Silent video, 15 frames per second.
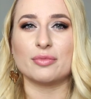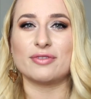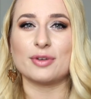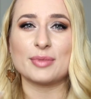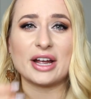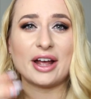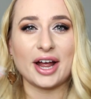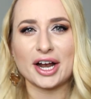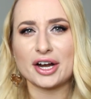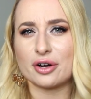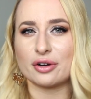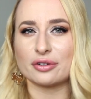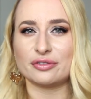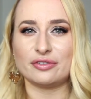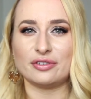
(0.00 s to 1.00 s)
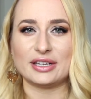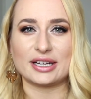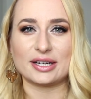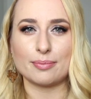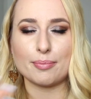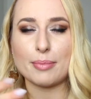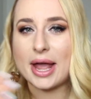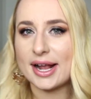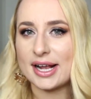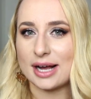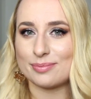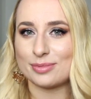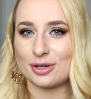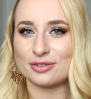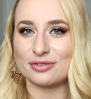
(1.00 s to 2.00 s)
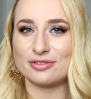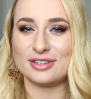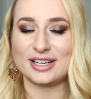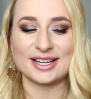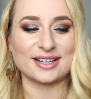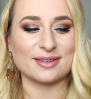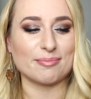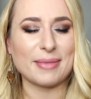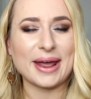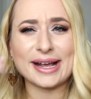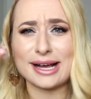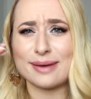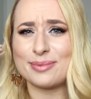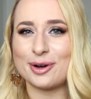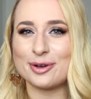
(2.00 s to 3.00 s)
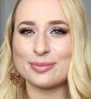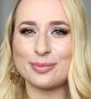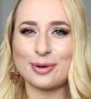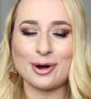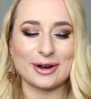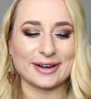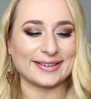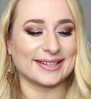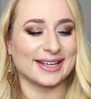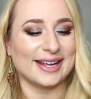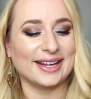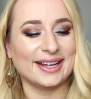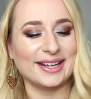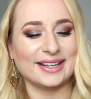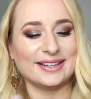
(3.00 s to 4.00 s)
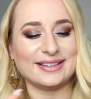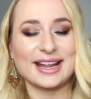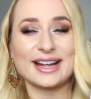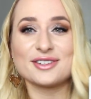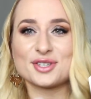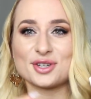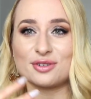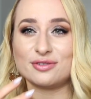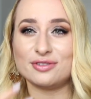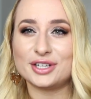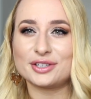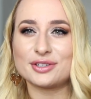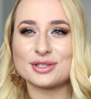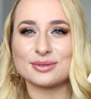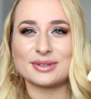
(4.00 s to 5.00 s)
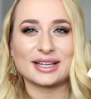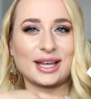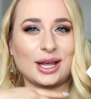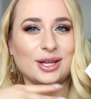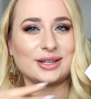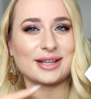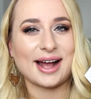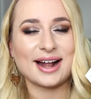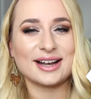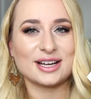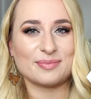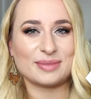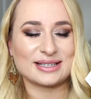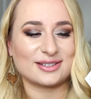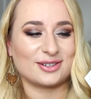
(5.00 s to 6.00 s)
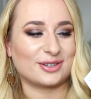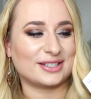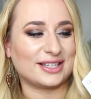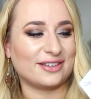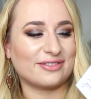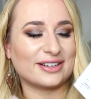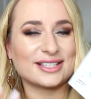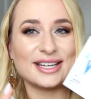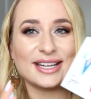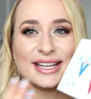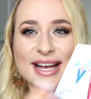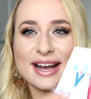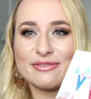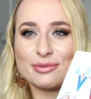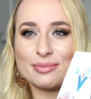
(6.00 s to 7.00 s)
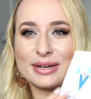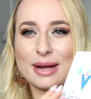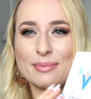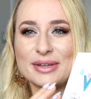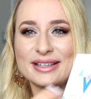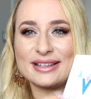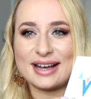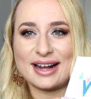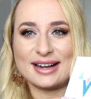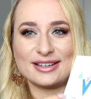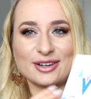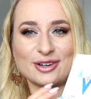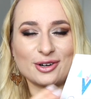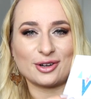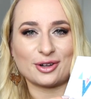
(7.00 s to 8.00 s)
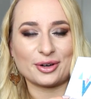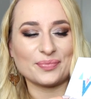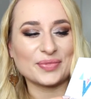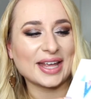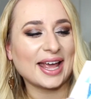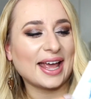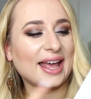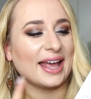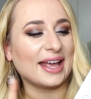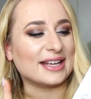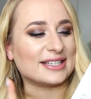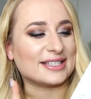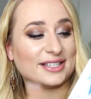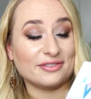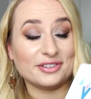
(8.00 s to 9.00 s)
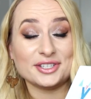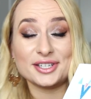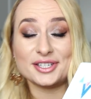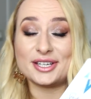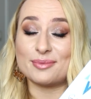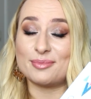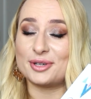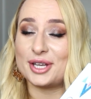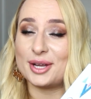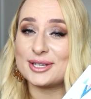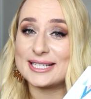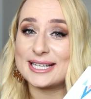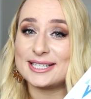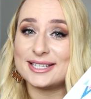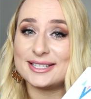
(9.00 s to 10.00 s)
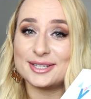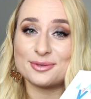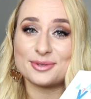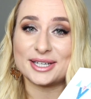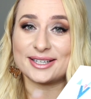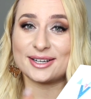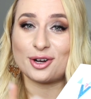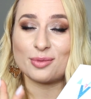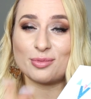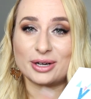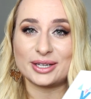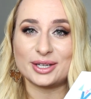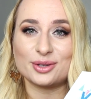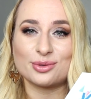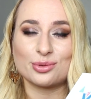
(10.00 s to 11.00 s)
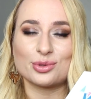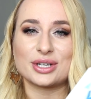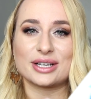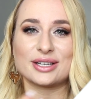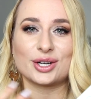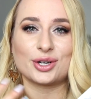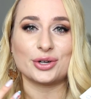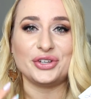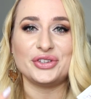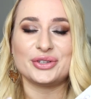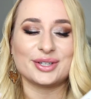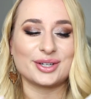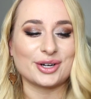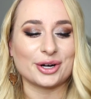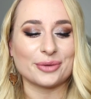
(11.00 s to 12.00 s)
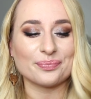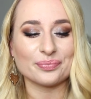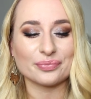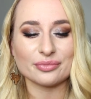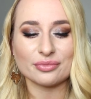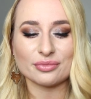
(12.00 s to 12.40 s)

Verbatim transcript: mówimy hair on flick, makeup on flick, makeup on point, Nails on Flick to są takie idealne paznokcie i właśnie ja wybrałam idealne kolory. Zdziwicie się, bo nie znajdziecie tu żadnego błękitu, żadnego indygo,